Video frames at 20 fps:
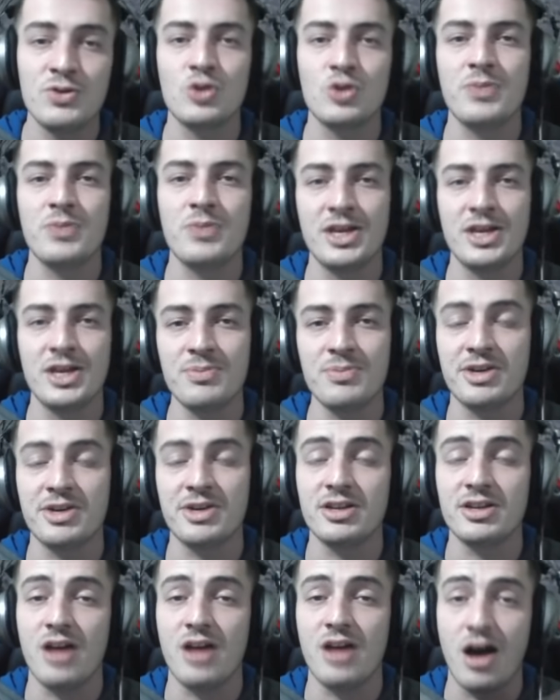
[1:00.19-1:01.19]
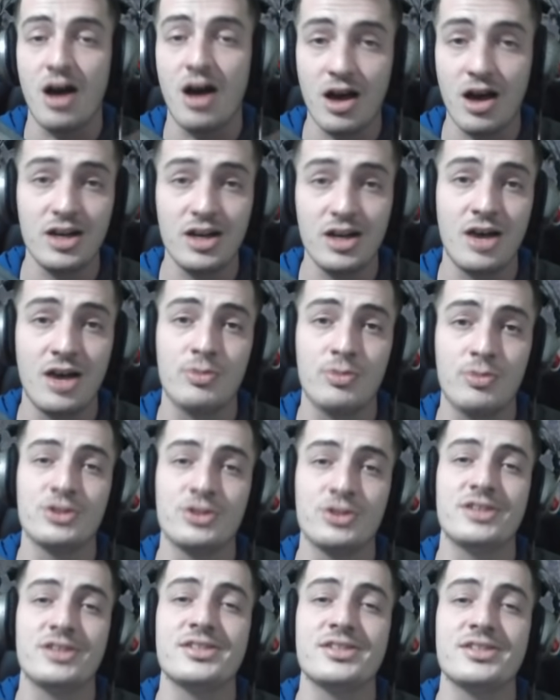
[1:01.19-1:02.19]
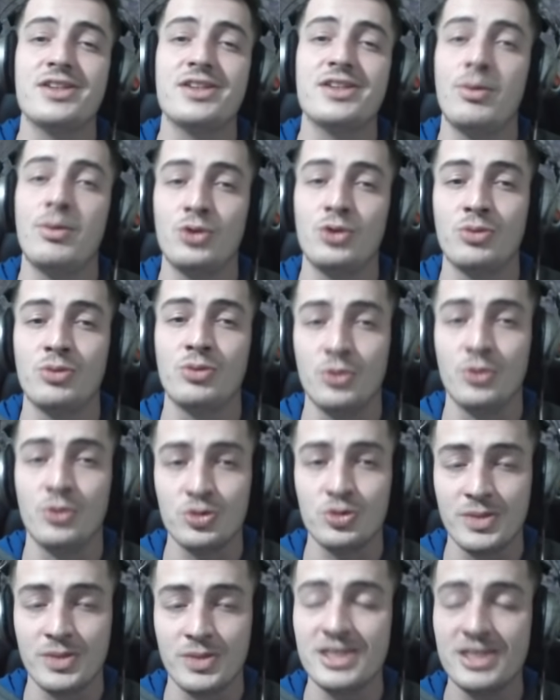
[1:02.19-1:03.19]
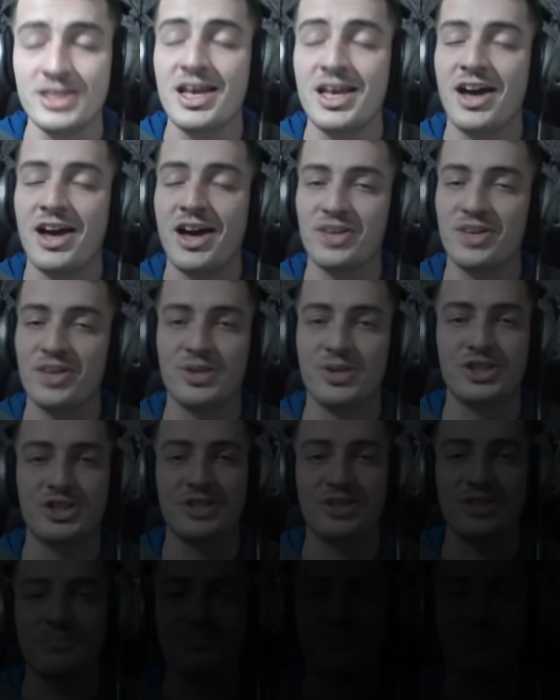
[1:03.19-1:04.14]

beğenip kanala hala abone değilseniz abone olmayı unutmayın. Hadi başlayalım.